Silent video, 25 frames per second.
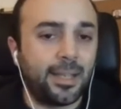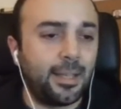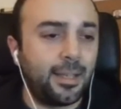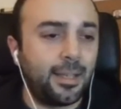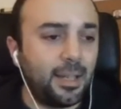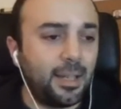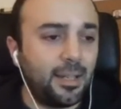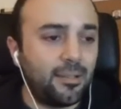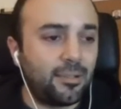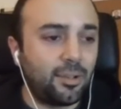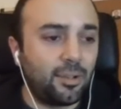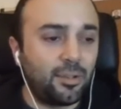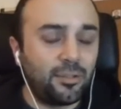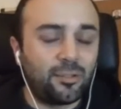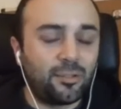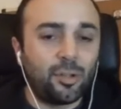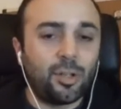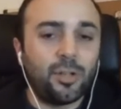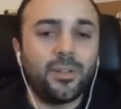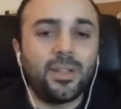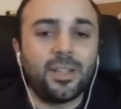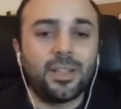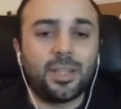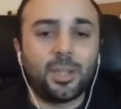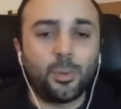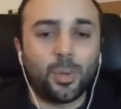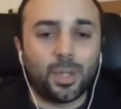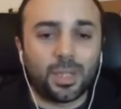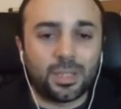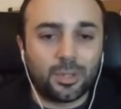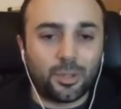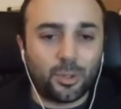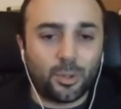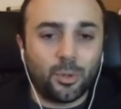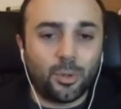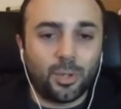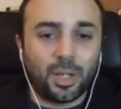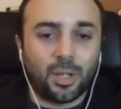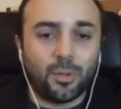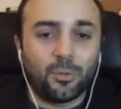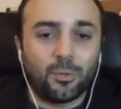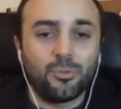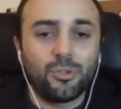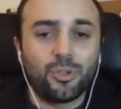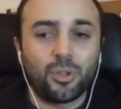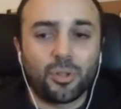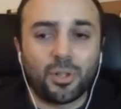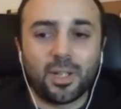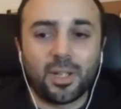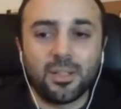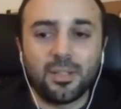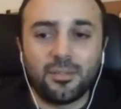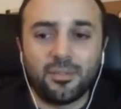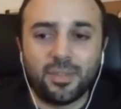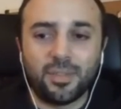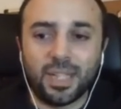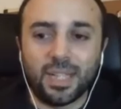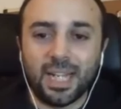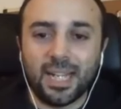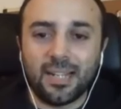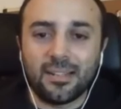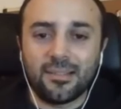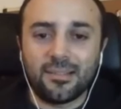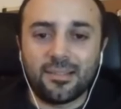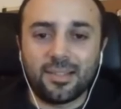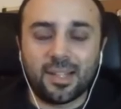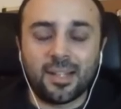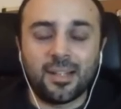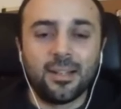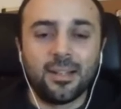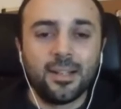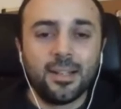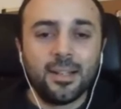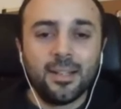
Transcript: che ne so, il Sole 24 Ore o un giornale di finanza